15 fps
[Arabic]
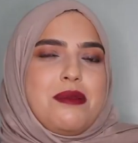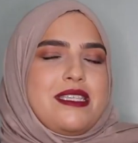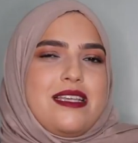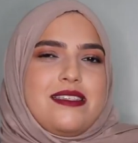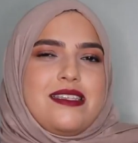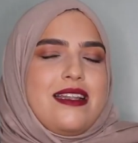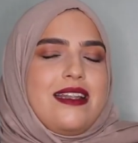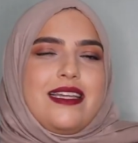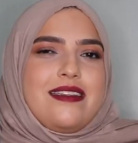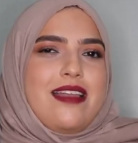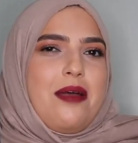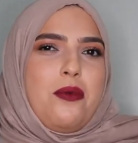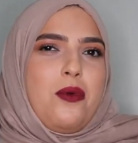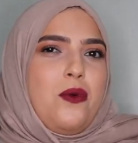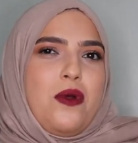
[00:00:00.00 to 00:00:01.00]
بس حسيت
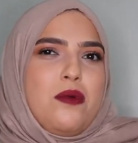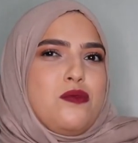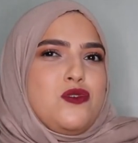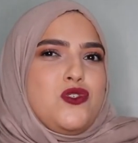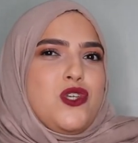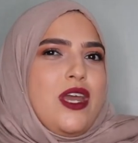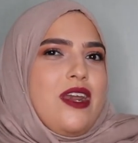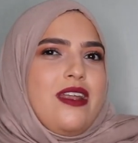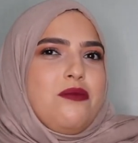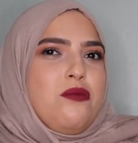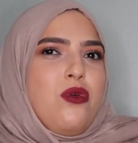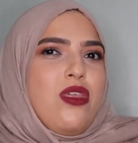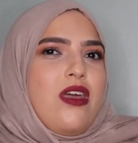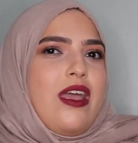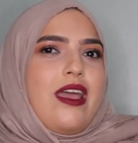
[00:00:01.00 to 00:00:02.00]
الكتاب هو مجرد
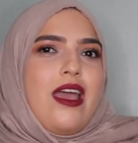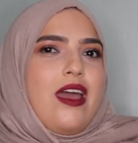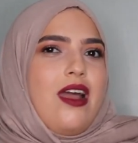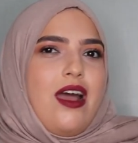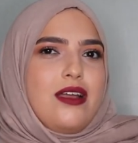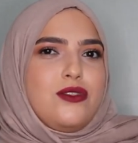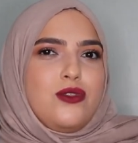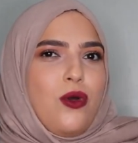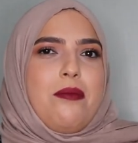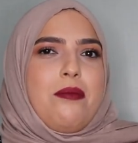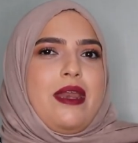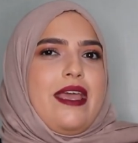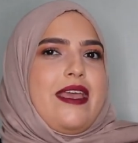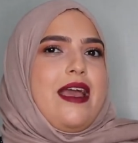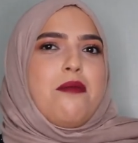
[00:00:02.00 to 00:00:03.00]
مذكراته
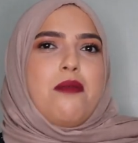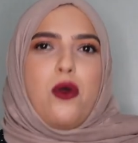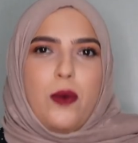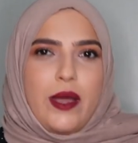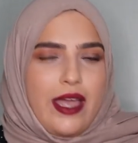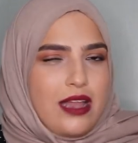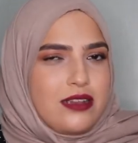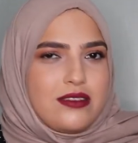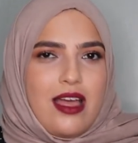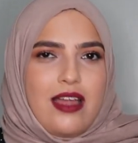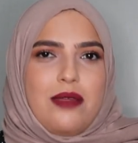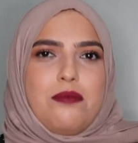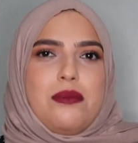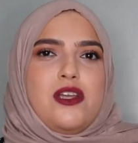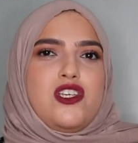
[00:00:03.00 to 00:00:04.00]
من ايام ما هو كان
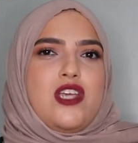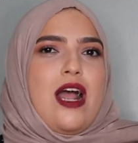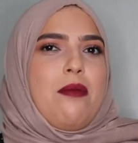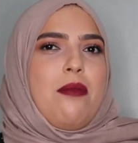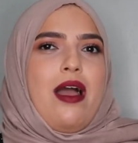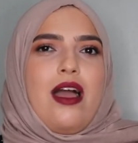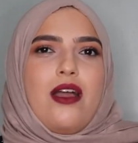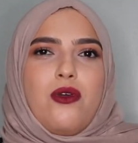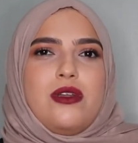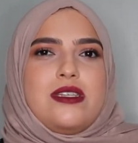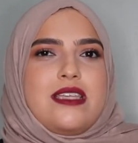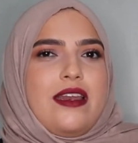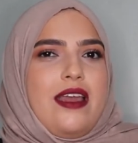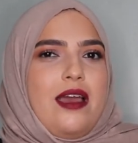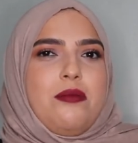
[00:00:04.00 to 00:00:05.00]
طالب بالجامعه كل
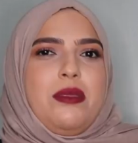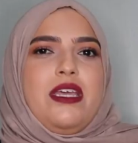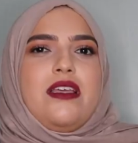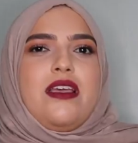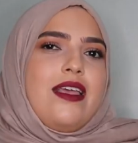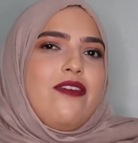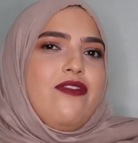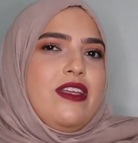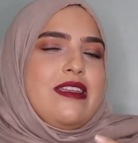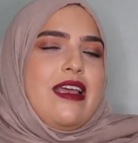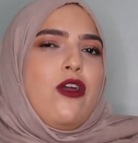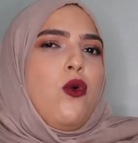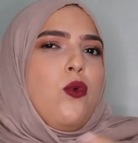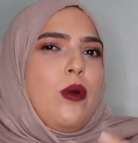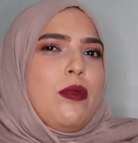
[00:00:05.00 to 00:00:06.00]
سنه عم يحكي كيف
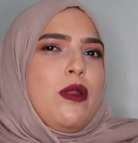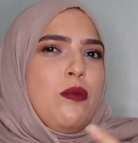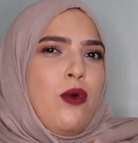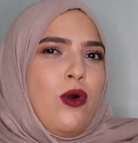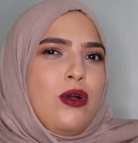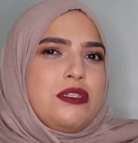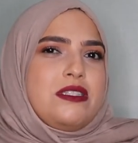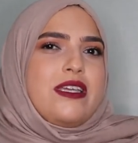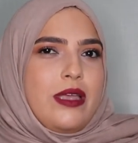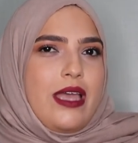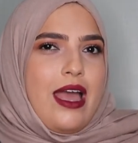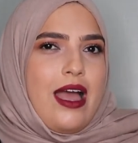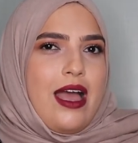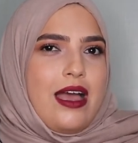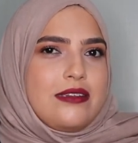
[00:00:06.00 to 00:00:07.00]
احتك هو بالموت
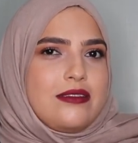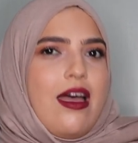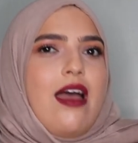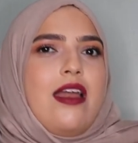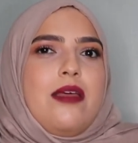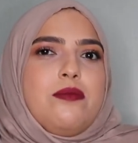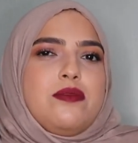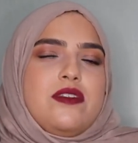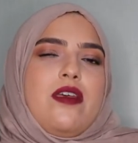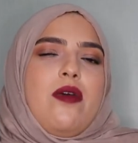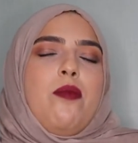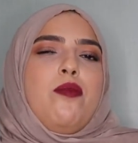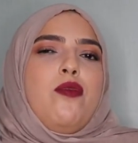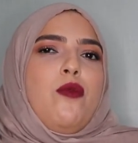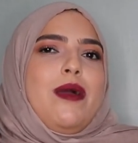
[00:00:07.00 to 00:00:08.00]
كطالب
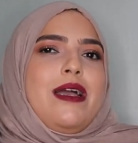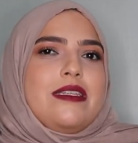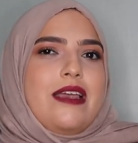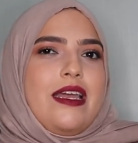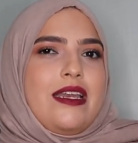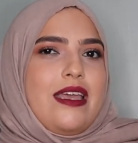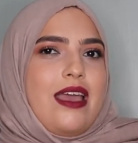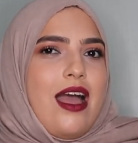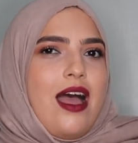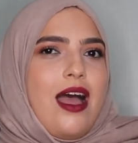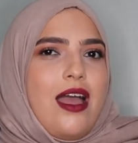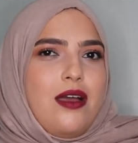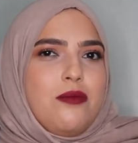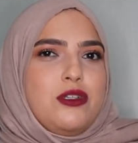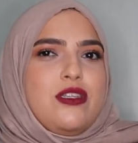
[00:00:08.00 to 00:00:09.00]
طب وبعدين
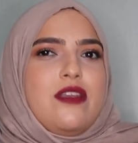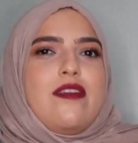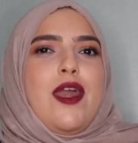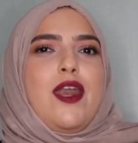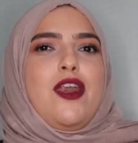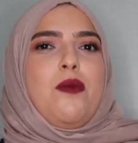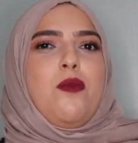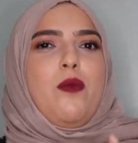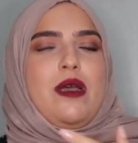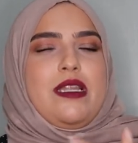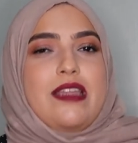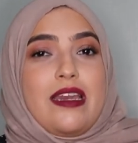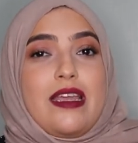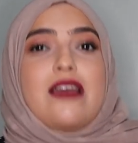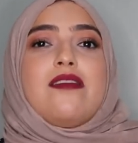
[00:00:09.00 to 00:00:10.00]
كمتدرب
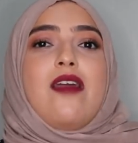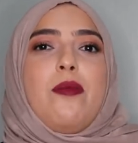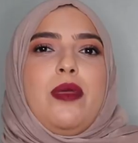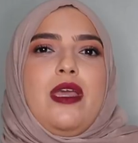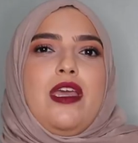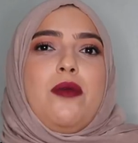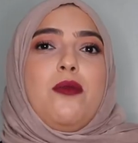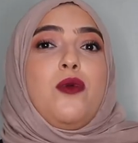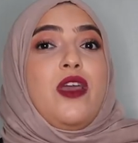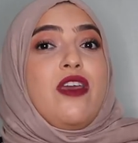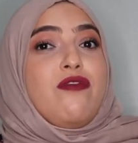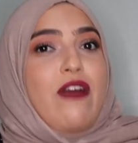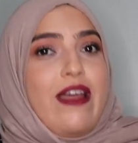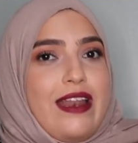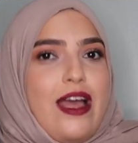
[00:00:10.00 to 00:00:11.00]
وبعدين كطبيب
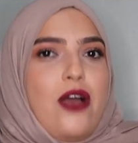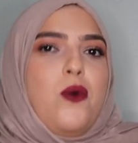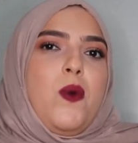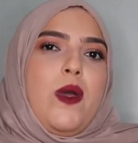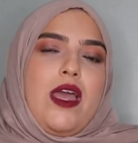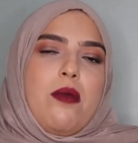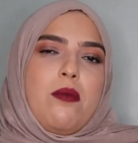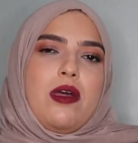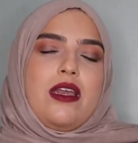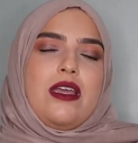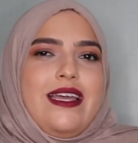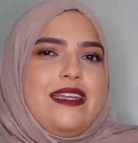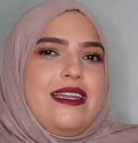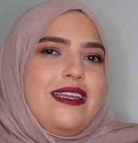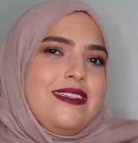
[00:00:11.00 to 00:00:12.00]
وكيف هلا هو كمريض
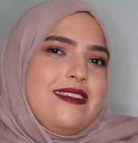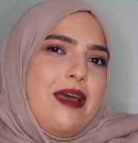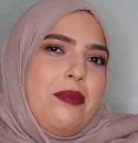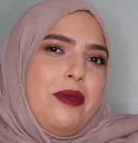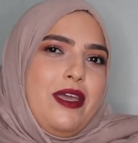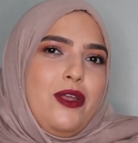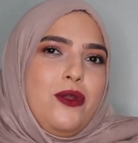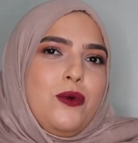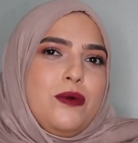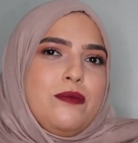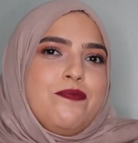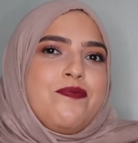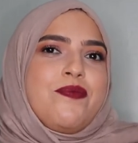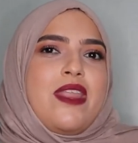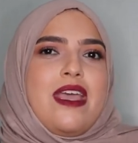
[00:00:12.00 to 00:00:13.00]
يعني الكتاب حلو
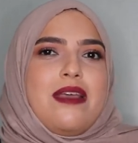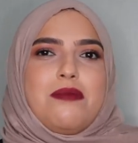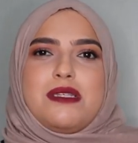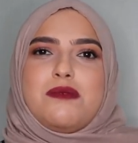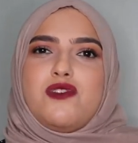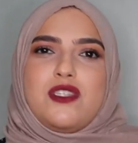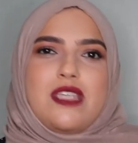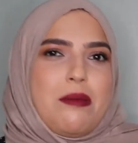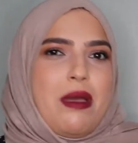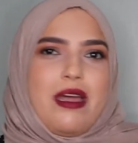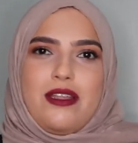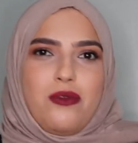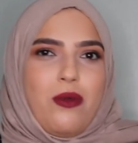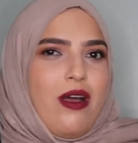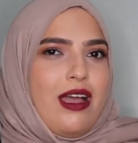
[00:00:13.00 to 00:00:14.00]
بس مش زي ما
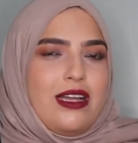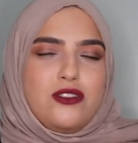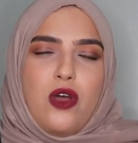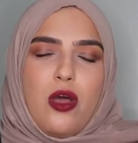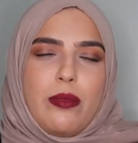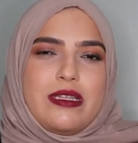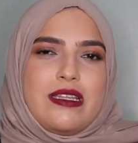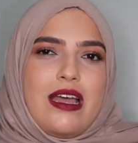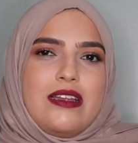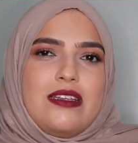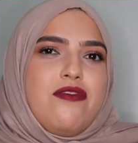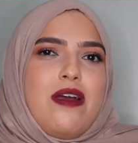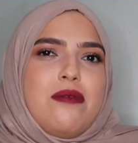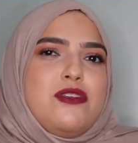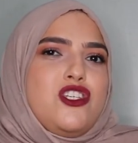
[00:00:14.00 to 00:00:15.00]
انا توقعته ابدا
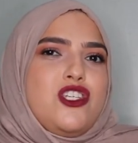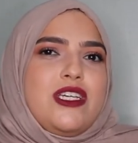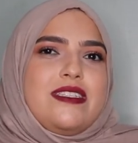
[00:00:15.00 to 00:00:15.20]
فمش